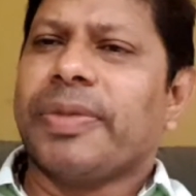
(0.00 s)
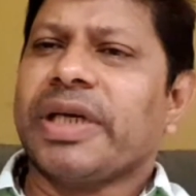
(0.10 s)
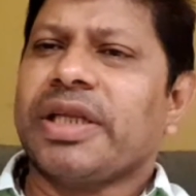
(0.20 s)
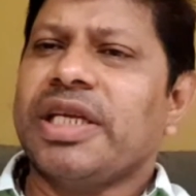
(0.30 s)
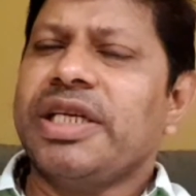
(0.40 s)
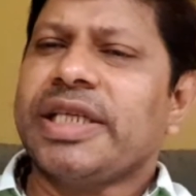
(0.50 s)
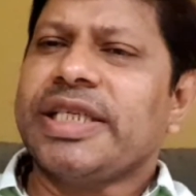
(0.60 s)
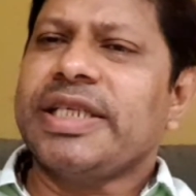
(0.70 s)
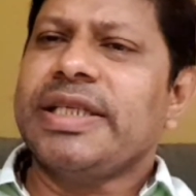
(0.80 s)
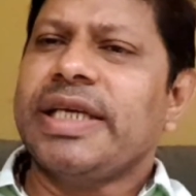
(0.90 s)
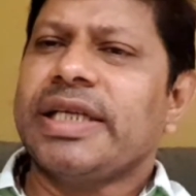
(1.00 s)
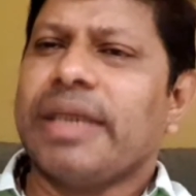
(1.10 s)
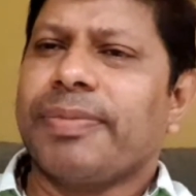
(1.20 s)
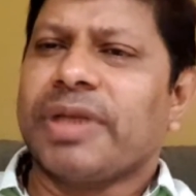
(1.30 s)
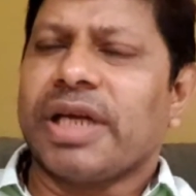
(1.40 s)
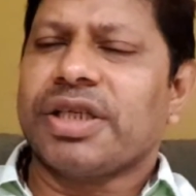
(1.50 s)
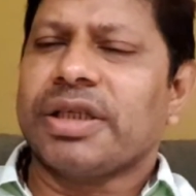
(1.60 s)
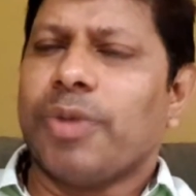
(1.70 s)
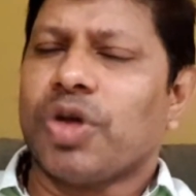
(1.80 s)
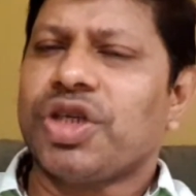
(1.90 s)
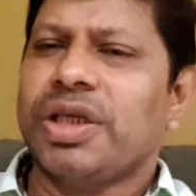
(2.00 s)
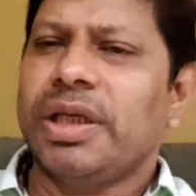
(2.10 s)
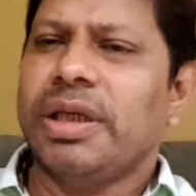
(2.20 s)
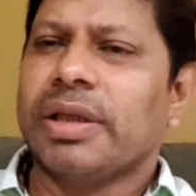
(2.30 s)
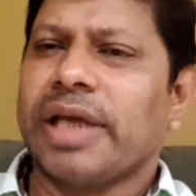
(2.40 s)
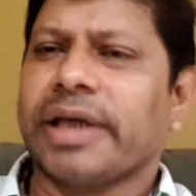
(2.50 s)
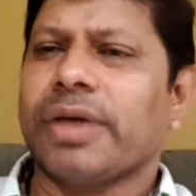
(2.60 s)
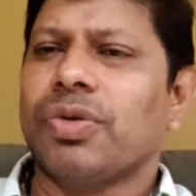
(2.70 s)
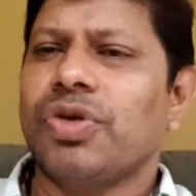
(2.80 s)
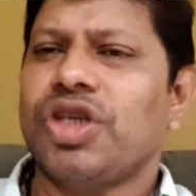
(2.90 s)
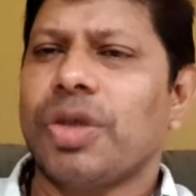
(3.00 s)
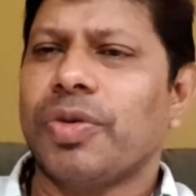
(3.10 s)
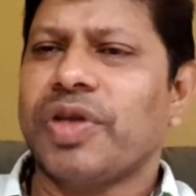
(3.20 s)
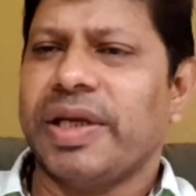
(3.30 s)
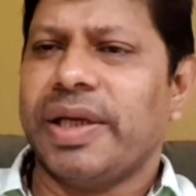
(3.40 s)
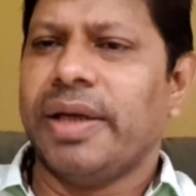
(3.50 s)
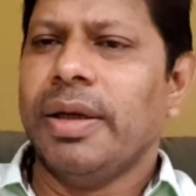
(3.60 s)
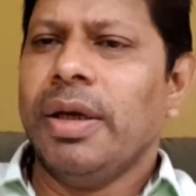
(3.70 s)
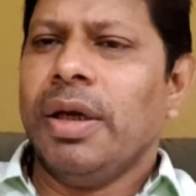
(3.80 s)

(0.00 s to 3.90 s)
আপনাকে তিনটা চিঠি দিয়েছে আপনি তার সাথে বসেননি তাকে কোনো হিসাবও দেননি